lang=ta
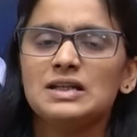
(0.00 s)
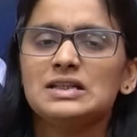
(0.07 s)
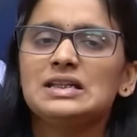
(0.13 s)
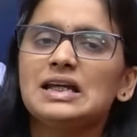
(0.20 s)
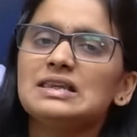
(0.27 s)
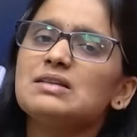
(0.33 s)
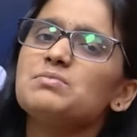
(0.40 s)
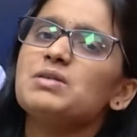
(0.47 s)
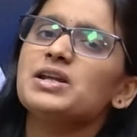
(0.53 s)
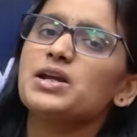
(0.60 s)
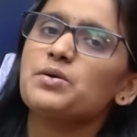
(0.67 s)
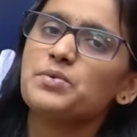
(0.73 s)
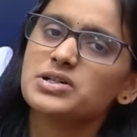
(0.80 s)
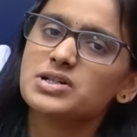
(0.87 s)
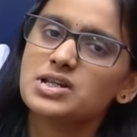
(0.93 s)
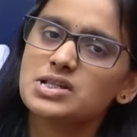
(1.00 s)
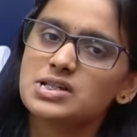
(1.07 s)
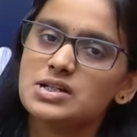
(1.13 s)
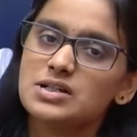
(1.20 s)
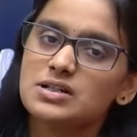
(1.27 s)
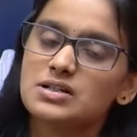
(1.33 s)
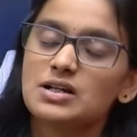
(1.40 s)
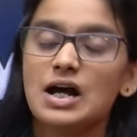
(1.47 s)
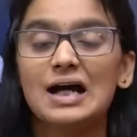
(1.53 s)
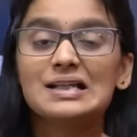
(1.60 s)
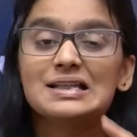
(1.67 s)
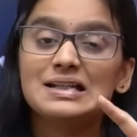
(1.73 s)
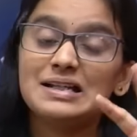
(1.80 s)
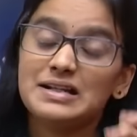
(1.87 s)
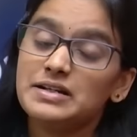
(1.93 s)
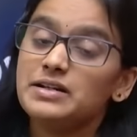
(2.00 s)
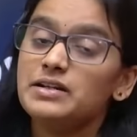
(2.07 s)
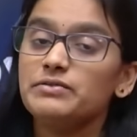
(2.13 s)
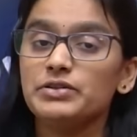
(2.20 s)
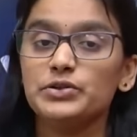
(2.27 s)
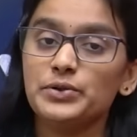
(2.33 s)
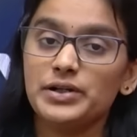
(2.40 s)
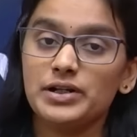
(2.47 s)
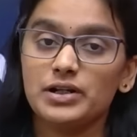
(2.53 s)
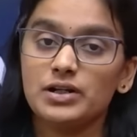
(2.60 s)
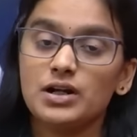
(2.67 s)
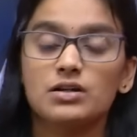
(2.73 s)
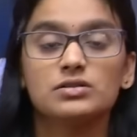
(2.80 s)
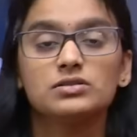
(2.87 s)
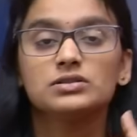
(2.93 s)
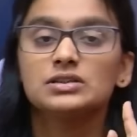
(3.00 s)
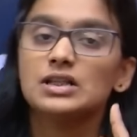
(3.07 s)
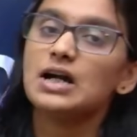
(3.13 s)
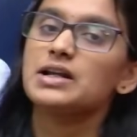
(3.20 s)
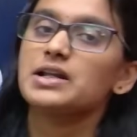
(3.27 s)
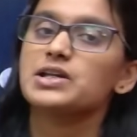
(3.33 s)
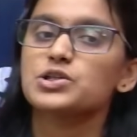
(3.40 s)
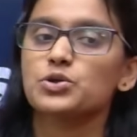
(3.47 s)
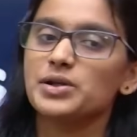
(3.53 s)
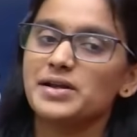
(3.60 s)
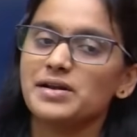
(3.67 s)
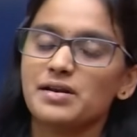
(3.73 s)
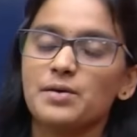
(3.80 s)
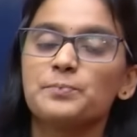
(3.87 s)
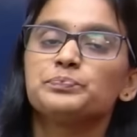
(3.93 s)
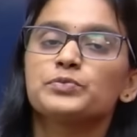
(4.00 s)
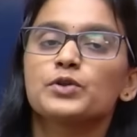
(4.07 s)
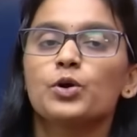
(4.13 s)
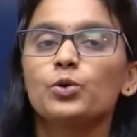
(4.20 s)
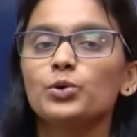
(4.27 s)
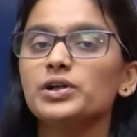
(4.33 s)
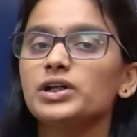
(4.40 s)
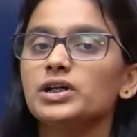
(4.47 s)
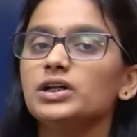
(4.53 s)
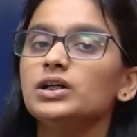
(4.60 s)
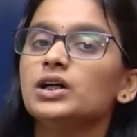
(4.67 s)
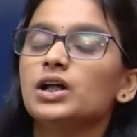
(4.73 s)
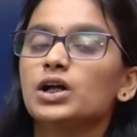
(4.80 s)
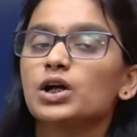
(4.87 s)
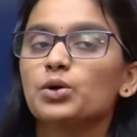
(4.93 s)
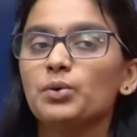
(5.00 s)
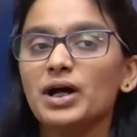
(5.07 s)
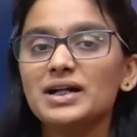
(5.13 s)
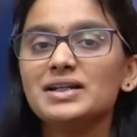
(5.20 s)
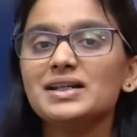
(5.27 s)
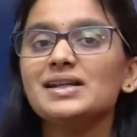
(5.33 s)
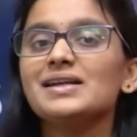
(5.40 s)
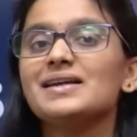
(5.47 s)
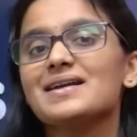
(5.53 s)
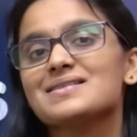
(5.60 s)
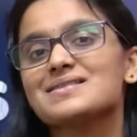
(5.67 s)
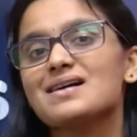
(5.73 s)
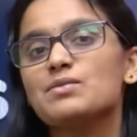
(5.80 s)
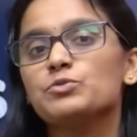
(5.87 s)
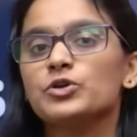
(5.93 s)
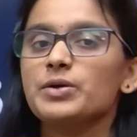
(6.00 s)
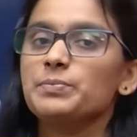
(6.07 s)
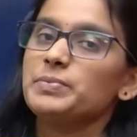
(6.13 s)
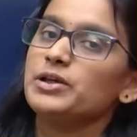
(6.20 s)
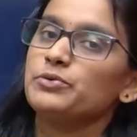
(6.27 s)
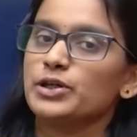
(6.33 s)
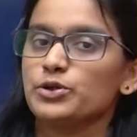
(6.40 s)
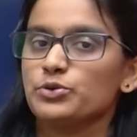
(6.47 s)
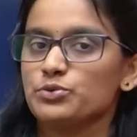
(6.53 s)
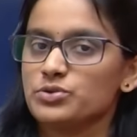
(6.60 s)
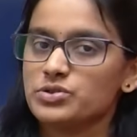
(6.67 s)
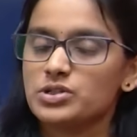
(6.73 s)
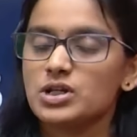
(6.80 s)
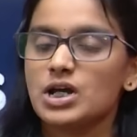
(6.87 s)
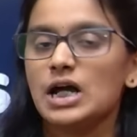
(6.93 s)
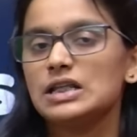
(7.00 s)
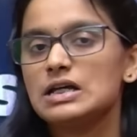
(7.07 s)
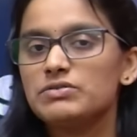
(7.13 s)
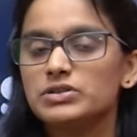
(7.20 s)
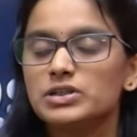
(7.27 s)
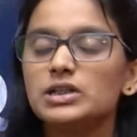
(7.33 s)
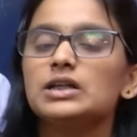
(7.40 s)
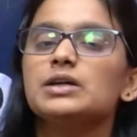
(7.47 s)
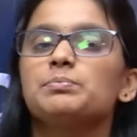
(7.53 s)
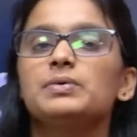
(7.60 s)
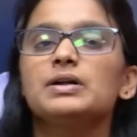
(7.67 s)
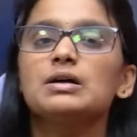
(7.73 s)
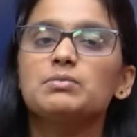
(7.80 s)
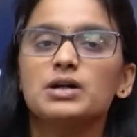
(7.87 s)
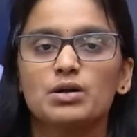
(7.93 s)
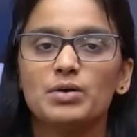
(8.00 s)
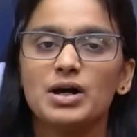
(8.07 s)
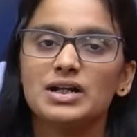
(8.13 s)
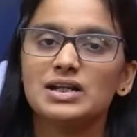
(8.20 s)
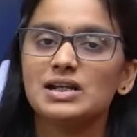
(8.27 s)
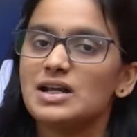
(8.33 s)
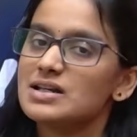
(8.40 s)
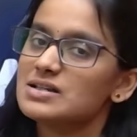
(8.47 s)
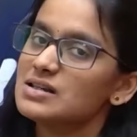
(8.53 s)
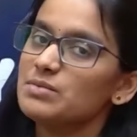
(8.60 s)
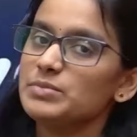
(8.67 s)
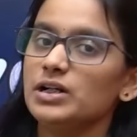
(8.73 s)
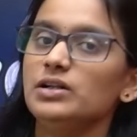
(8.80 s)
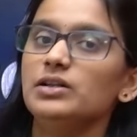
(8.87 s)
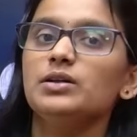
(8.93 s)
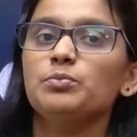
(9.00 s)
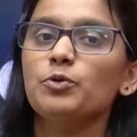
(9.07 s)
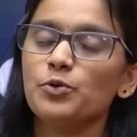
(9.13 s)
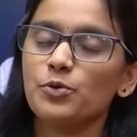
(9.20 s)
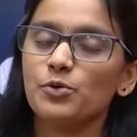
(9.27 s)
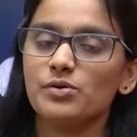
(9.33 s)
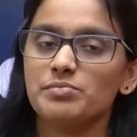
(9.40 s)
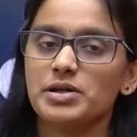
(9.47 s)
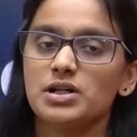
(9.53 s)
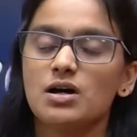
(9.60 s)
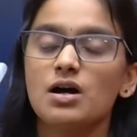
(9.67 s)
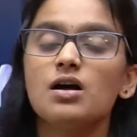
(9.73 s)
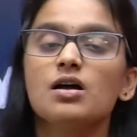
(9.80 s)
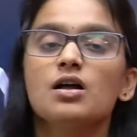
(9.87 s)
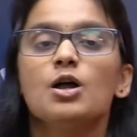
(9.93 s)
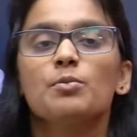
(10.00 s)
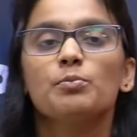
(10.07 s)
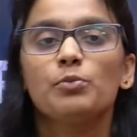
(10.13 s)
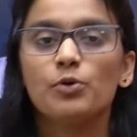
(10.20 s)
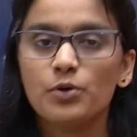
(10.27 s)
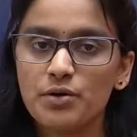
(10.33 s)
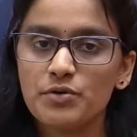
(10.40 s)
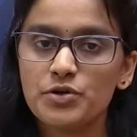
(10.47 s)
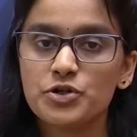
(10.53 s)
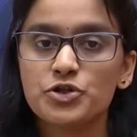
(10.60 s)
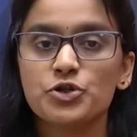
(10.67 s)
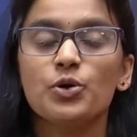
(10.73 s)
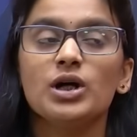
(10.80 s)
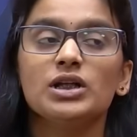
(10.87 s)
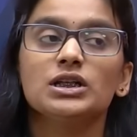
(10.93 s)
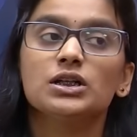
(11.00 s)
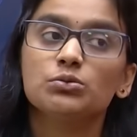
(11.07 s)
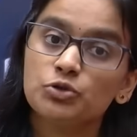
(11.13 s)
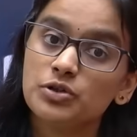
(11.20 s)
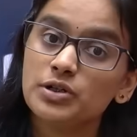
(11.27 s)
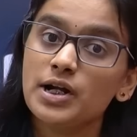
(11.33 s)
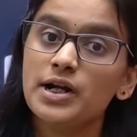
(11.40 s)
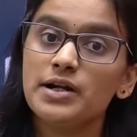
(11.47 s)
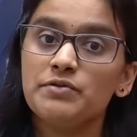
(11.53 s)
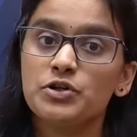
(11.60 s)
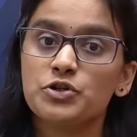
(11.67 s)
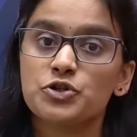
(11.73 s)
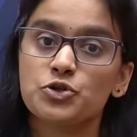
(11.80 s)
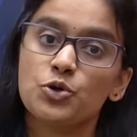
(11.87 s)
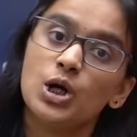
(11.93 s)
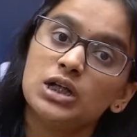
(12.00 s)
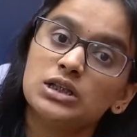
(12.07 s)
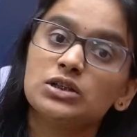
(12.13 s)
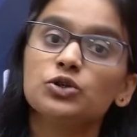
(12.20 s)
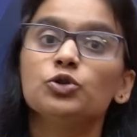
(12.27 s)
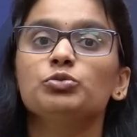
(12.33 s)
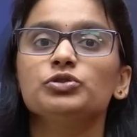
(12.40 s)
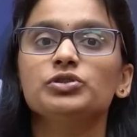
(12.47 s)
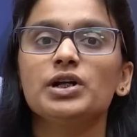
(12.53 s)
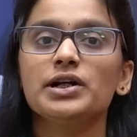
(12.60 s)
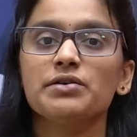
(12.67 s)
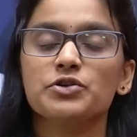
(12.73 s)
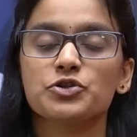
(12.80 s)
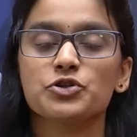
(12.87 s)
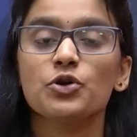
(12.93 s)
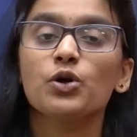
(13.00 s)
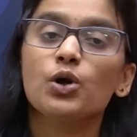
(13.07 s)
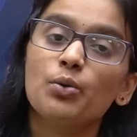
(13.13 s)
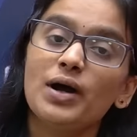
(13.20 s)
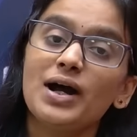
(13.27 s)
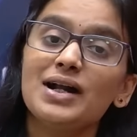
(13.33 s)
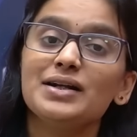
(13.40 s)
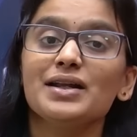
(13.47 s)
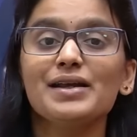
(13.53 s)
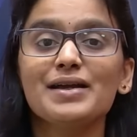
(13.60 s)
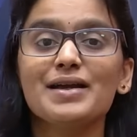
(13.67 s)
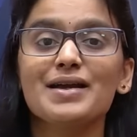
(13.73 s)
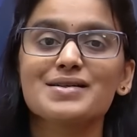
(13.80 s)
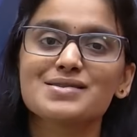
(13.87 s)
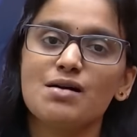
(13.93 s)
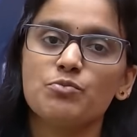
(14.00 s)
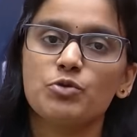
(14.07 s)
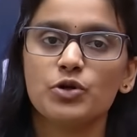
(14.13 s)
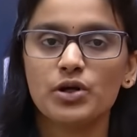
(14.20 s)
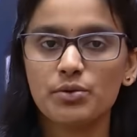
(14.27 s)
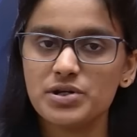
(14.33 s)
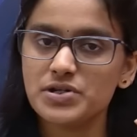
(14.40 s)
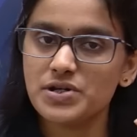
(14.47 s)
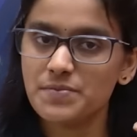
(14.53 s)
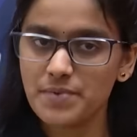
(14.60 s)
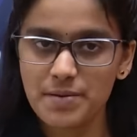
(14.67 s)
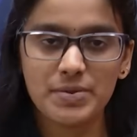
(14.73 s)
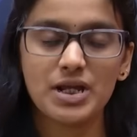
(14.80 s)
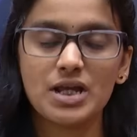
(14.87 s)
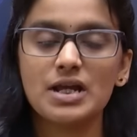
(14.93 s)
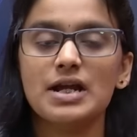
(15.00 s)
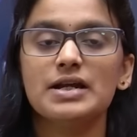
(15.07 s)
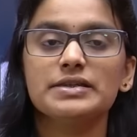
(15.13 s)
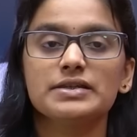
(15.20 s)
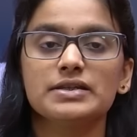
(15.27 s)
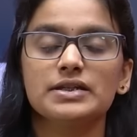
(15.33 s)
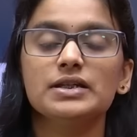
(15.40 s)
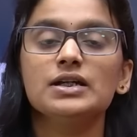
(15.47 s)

என்ன மாதிரி கொஷின்ஸு அதில் ரெண்டு விதம் இருக்குடா நானே சொல்லிடுறேன் ஒன்று குவார்டர்லி எக்ஸாமோட பிவைக்யூஸ் அதாவது இப்போ நம்ம குவார்டர்லி எக்ஸாம் எழுத போகிறோம் அப்படின்னா போன வருஷம் அதுக்கு முன்னாடி வருஷம் அதுக்கும் முன்னாடி வருஷம் குவார்டர்லி எக்ஸாமோட கொஷின் பேப்பரை எடுத்து